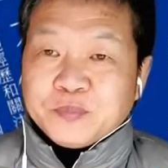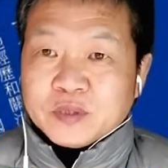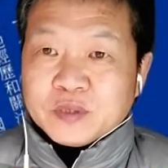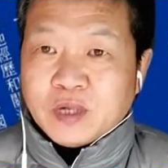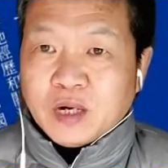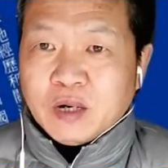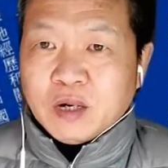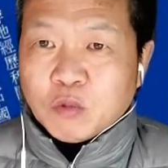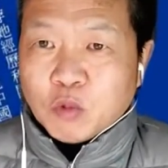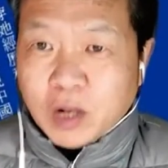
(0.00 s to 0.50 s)

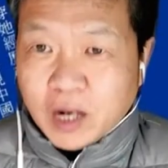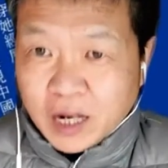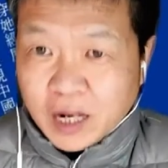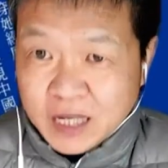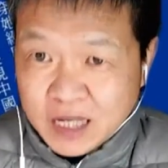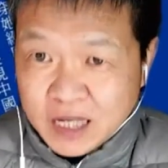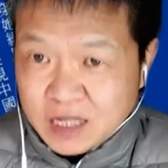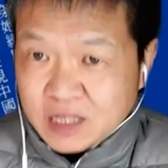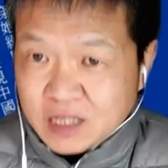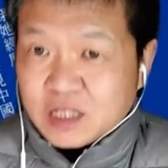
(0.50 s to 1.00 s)
当然，我还
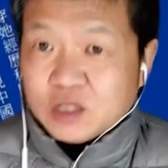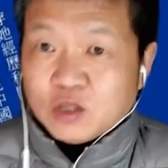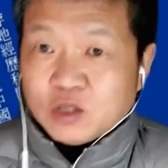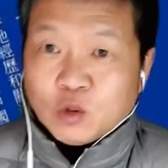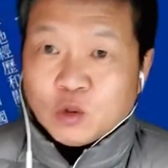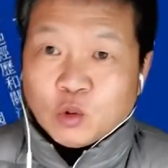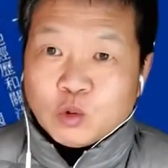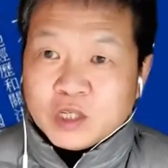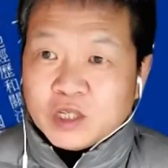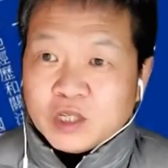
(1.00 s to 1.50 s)
一直
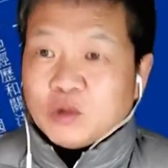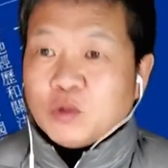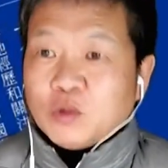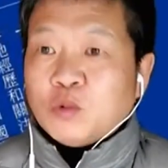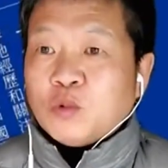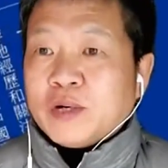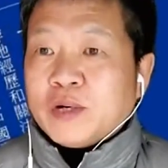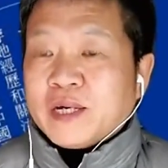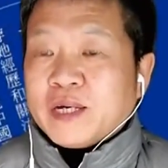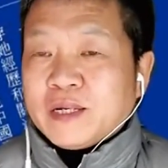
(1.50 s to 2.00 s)
都
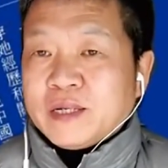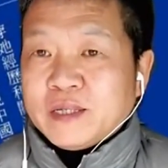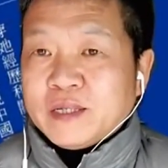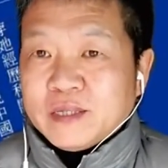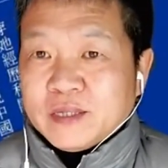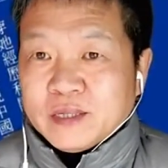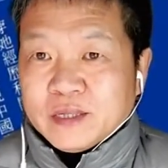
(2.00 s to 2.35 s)
认为，